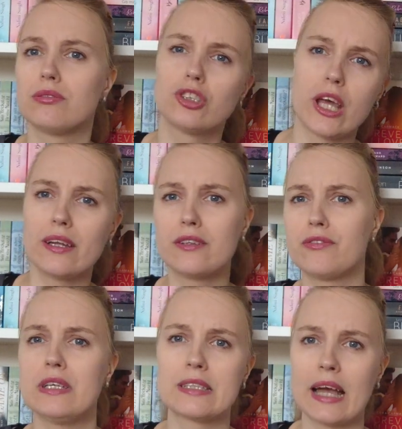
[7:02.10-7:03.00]

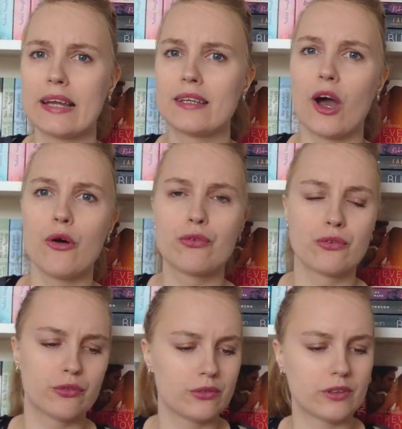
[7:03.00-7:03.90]
Sternenfähigkeiten
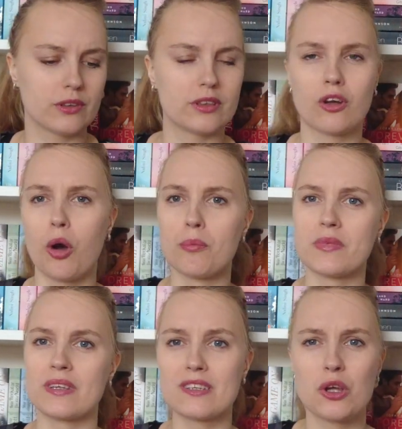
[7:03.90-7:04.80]
aufgekommen
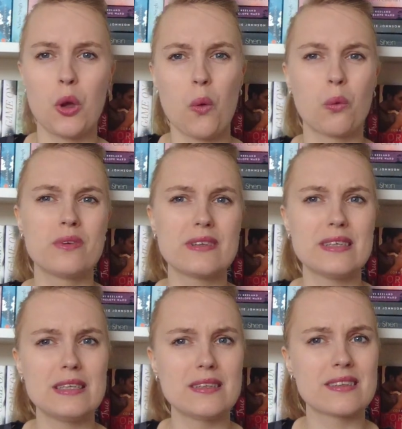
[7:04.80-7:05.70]
sind und
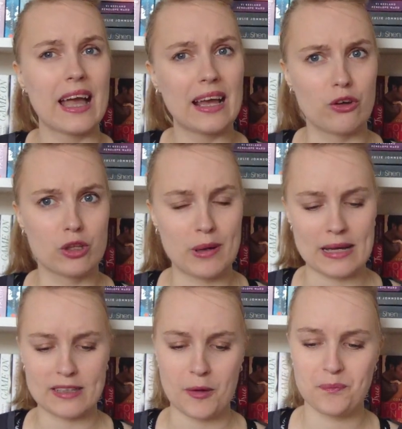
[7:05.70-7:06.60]
ihn ins Krankenhaus
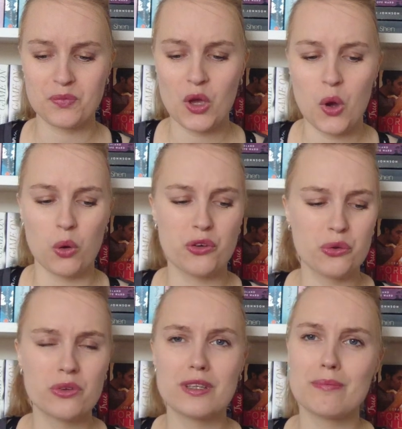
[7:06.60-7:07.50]
gebracht haben. Und
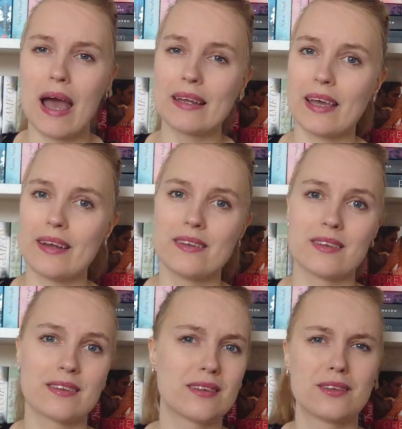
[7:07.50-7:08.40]
nur die Macht
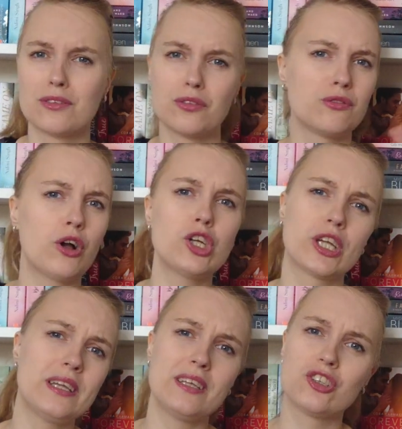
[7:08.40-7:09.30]
eines
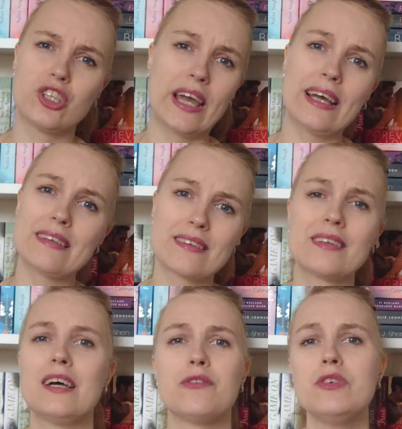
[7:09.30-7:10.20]
vollständigen Sterns,
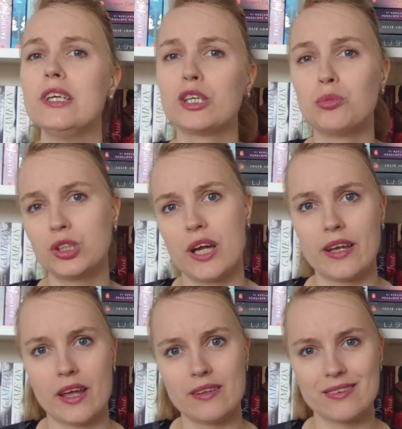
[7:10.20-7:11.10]
wie ihre Mutter
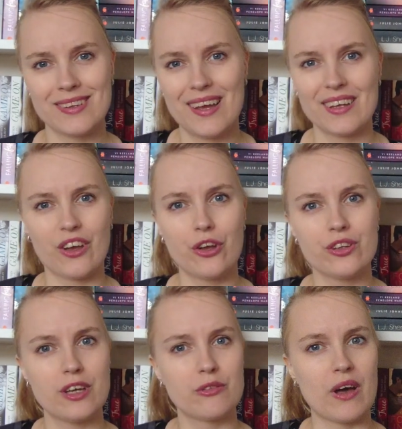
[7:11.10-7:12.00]
einer ist, könnte
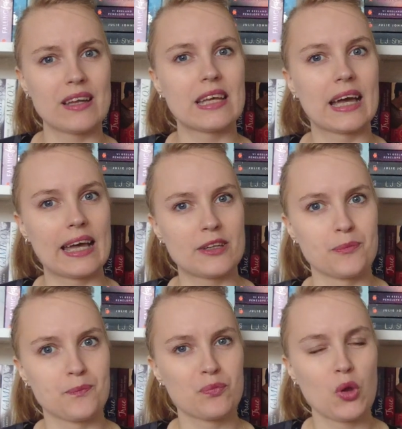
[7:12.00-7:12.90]
ihren Vater
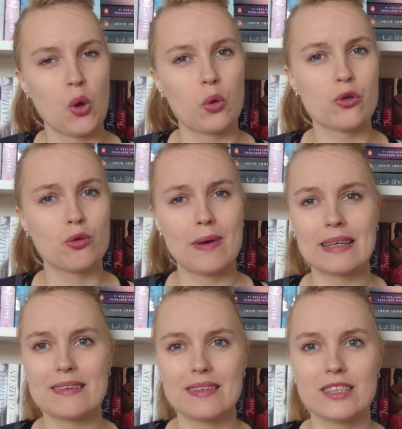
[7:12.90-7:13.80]
retten. Und so
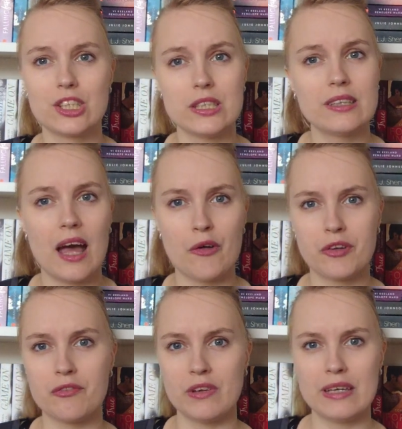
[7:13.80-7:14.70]
macht sich Sheeta auf
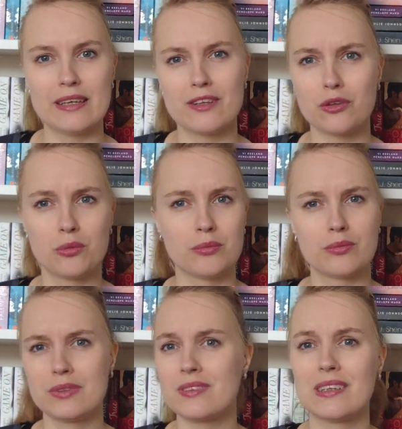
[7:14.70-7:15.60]
den Weg
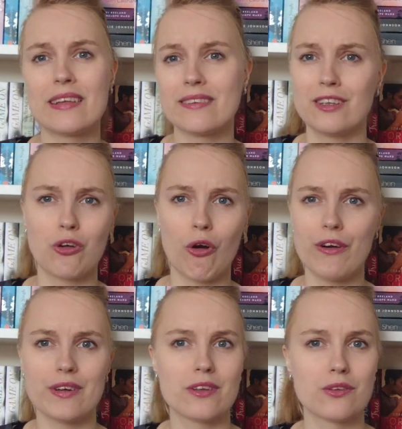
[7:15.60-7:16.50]
zum Celestial
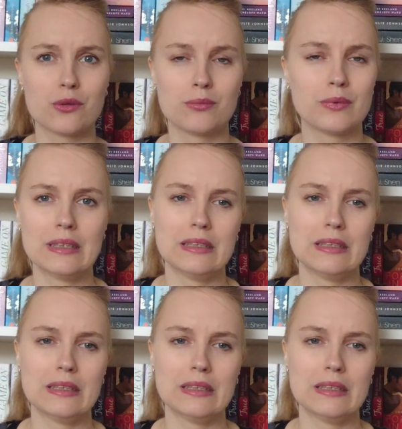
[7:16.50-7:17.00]
Court, also zum